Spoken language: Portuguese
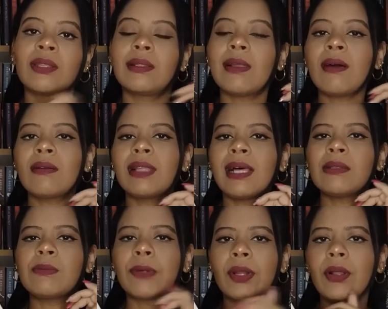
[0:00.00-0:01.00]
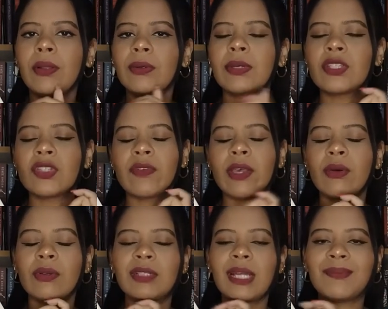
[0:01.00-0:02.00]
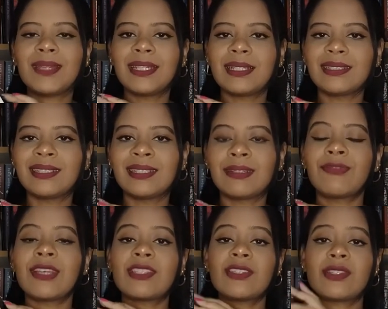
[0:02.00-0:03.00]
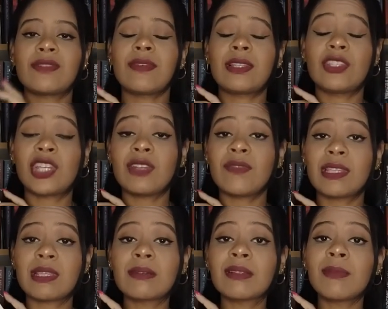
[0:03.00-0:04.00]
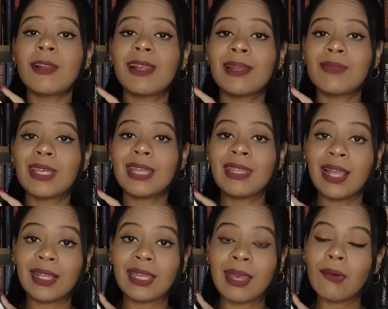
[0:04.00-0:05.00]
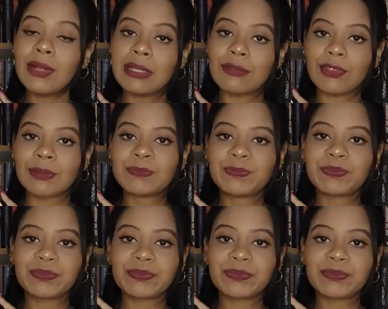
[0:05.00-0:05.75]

Logo lá no prólogo a gente vai encontrar a Miranda na festa de aniversário da melhor amiga dela, que é a Olivia.